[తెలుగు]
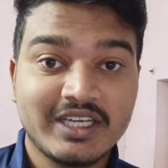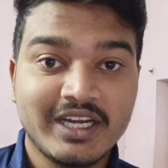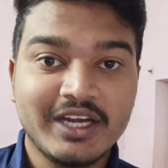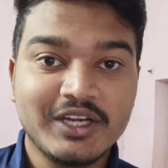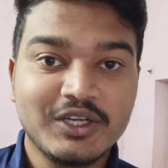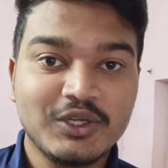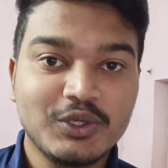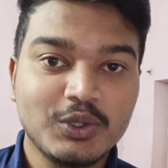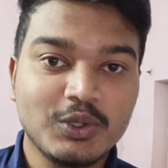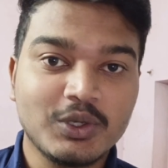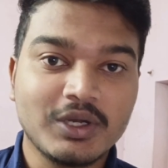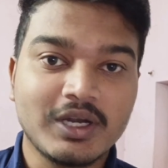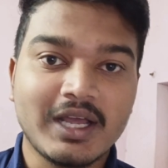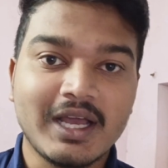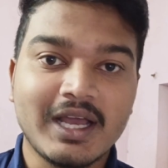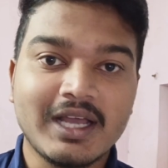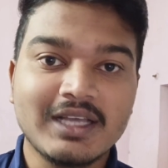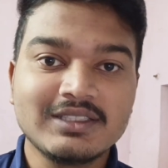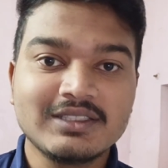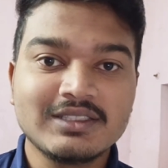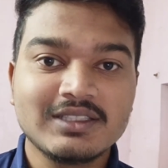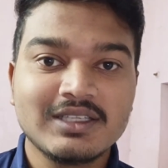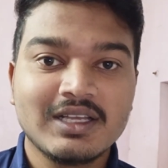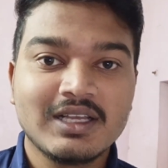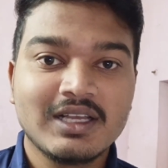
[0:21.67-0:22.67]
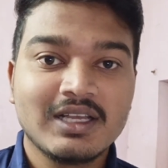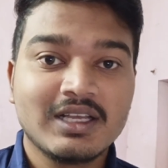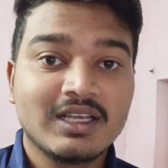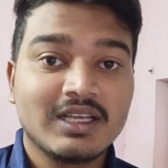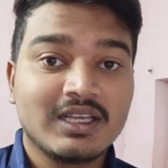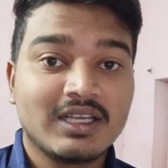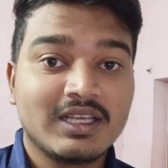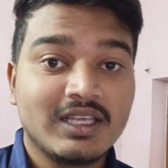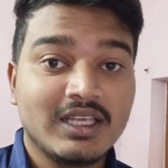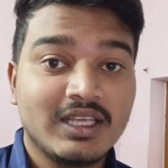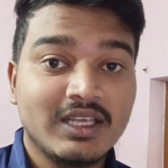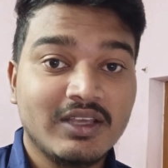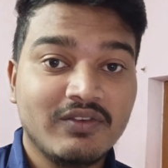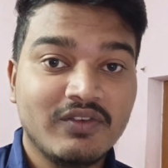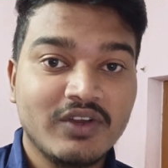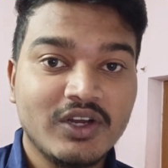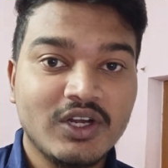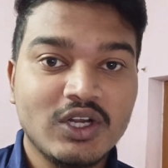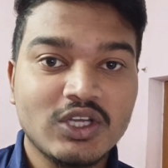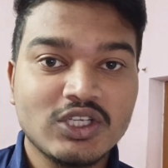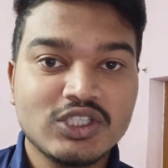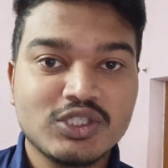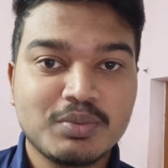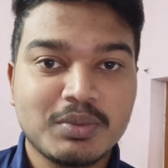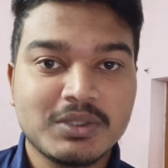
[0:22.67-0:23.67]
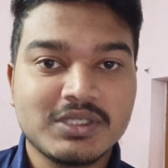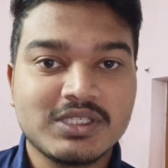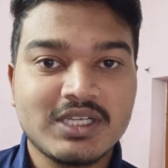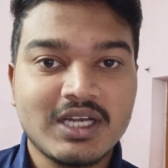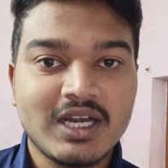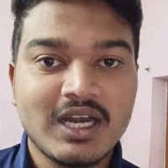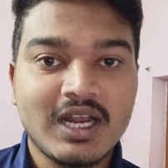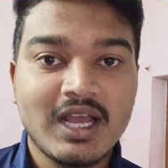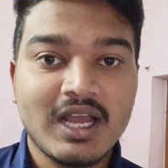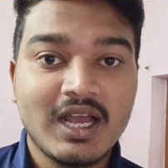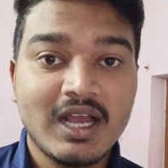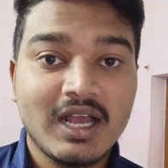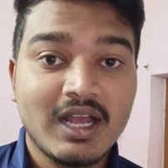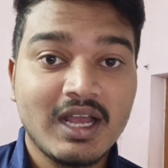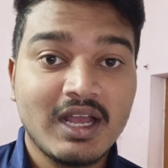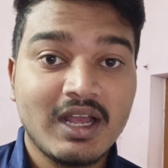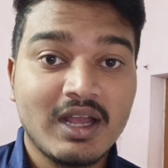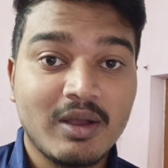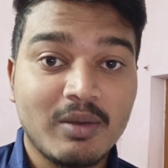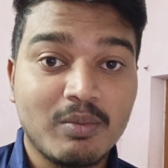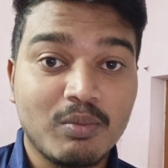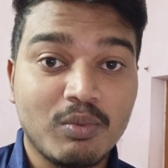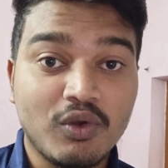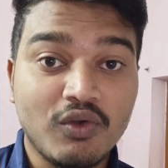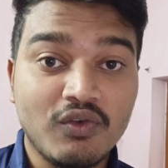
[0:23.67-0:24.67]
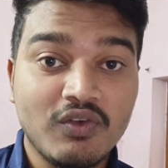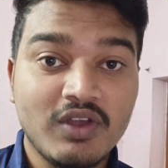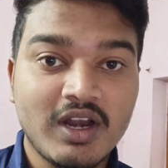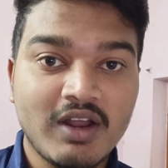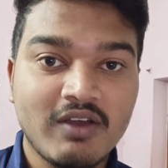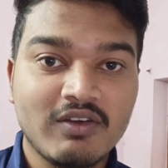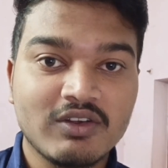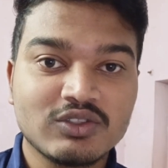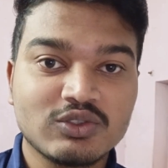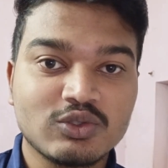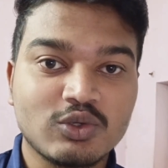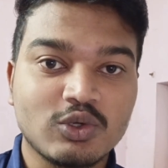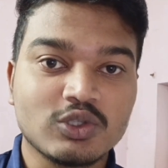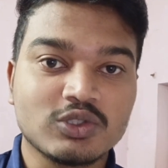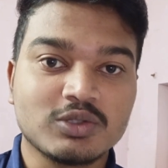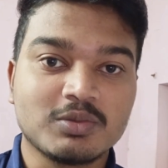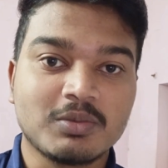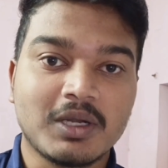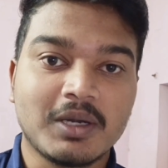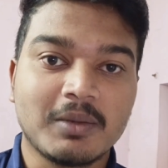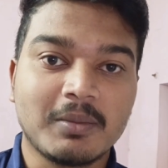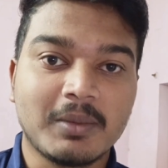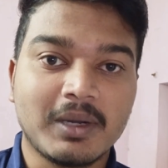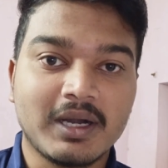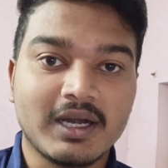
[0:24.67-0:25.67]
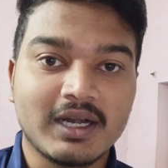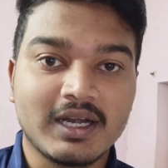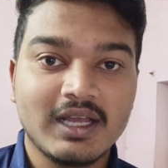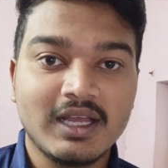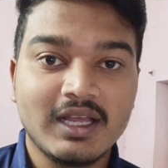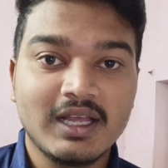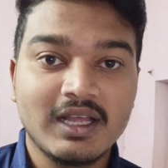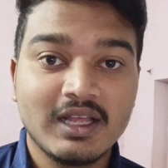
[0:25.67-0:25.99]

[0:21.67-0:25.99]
స్టేట్ ట్యూన్ గాయస్ ఈ వీడియో స్పెషల్గా మూవీ లవర్స్ కోసం అనమాట